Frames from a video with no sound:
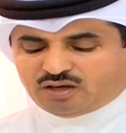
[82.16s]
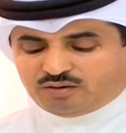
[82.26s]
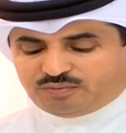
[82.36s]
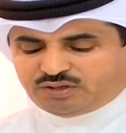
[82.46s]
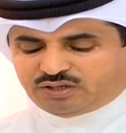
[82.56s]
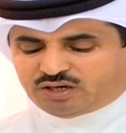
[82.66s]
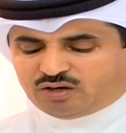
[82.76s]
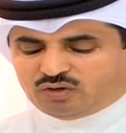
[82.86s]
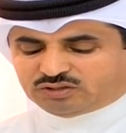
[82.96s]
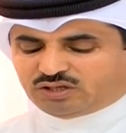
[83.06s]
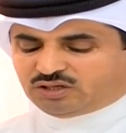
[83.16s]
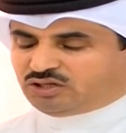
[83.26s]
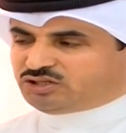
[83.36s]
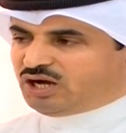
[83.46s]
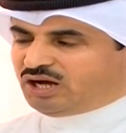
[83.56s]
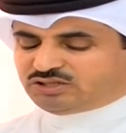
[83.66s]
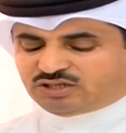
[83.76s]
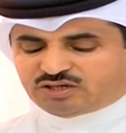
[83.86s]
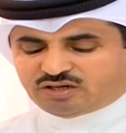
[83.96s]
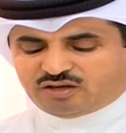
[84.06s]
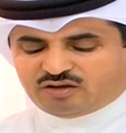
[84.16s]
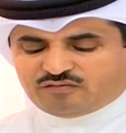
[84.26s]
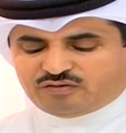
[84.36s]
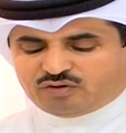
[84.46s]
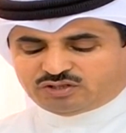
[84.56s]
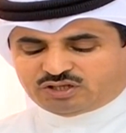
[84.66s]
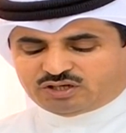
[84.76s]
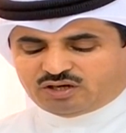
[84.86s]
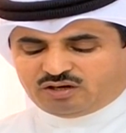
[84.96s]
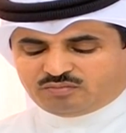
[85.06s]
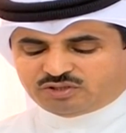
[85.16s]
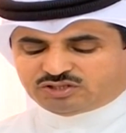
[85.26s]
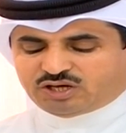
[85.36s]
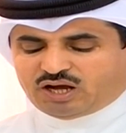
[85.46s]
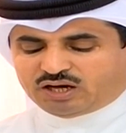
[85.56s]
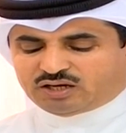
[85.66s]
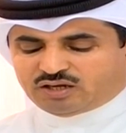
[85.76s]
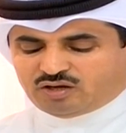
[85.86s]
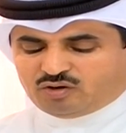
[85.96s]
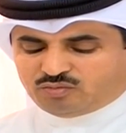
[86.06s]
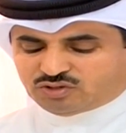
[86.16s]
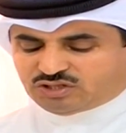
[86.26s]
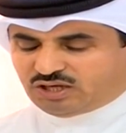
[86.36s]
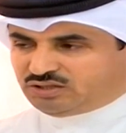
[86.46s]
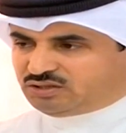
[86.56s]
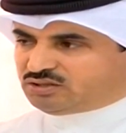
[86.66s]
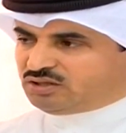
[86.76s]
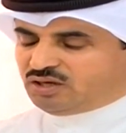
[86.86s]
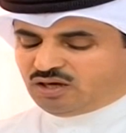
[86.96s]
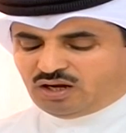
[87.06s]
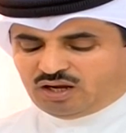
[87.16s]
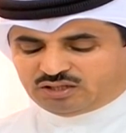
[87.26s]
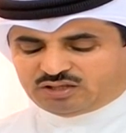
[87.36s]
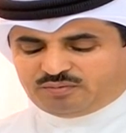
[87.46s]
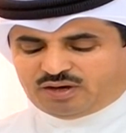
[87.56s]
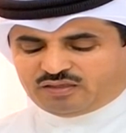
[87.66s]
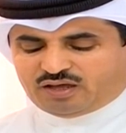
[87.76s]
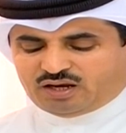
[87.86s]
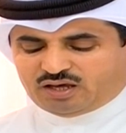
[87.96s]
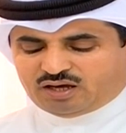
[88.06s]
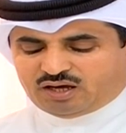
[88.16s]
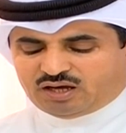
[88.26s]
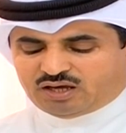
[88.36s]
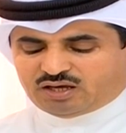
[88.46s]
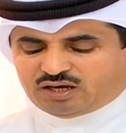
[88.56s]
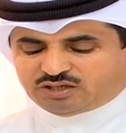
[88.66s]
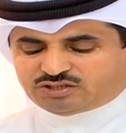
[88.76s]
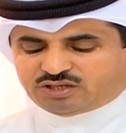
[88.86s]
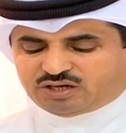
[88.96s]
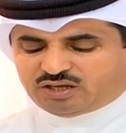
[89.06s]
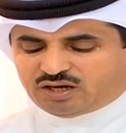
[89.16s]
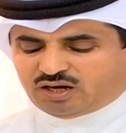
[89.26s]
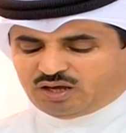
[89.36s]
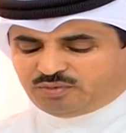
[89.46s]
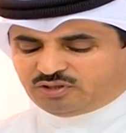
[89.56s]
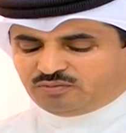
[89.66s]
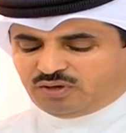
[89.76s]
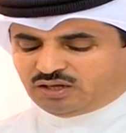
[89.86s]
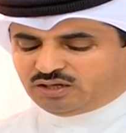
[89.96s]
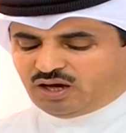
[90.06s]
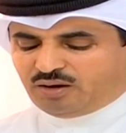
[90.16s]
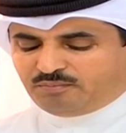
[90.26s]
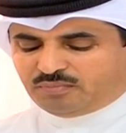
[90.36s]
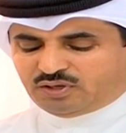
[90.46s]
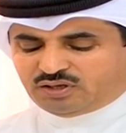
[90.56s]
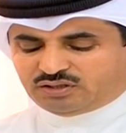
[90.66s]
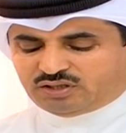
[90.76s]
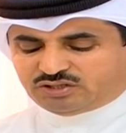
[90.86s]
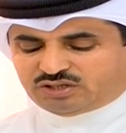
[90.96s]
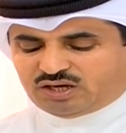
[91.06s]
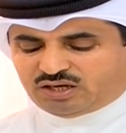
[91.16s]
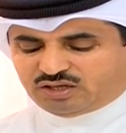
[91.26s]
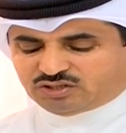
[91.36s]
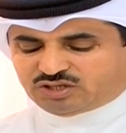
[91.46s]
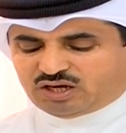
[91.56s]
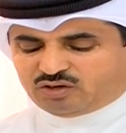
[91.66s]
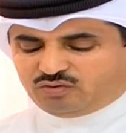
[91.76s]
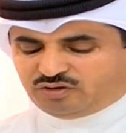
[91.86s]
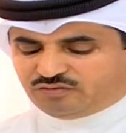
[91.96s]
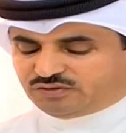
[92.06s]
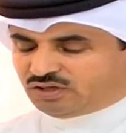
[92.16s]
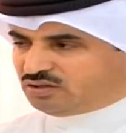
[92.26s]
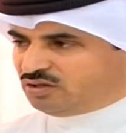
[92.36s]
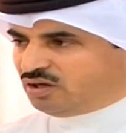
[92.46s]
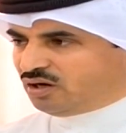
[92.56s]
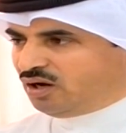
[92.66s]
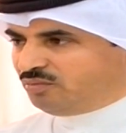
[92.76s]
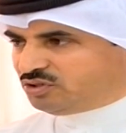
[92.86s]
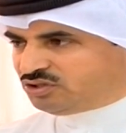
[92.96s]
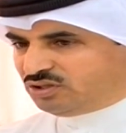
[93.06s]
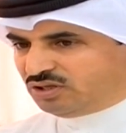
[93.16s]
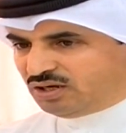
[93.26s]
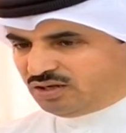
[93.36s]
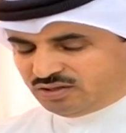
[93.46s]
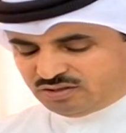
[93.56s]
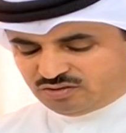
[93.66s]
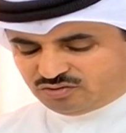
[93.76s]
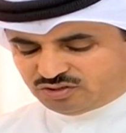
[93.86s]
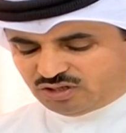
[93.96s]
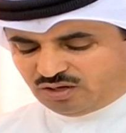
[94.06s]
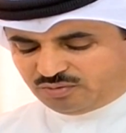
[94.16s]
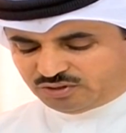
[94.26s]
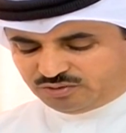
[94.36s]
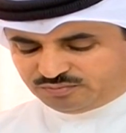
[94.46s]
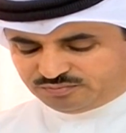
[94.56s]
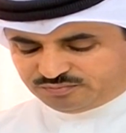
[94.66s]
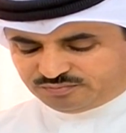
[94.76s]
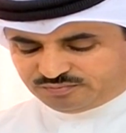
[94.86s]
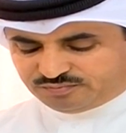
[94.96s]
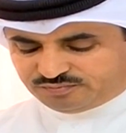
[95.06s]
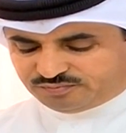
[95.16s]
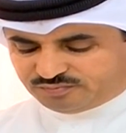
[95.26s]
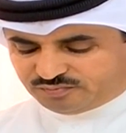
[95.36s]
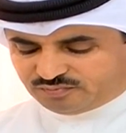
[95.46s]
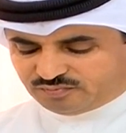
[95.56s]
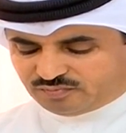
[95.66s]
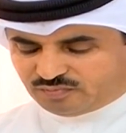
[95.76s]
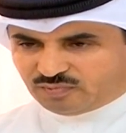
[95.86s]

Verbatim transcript: بعيره واطلق حجاجك في وجه كل من جاك ومن صد لا تبحث عليها السريرة لا بد من الأيام تجعله ينصاك واعرف ترى الدنيا راحة مستديرة سلامتكم صح صح